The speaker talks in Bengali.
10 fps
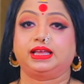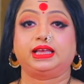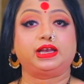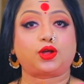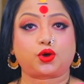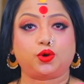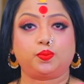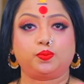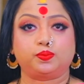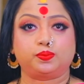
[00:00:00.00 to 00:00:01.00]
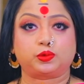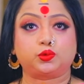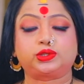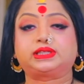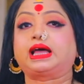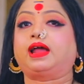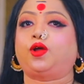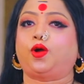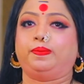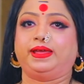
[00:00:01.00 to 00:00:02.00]
কীরকম উত্থান
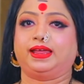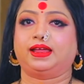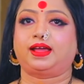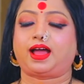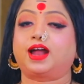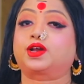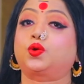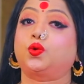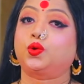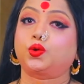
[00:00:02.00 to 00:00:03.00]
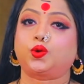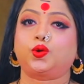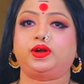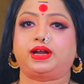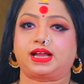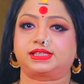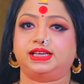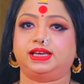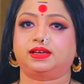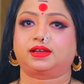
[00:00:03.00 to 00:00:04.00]
হবে আর কোন কোন রাশি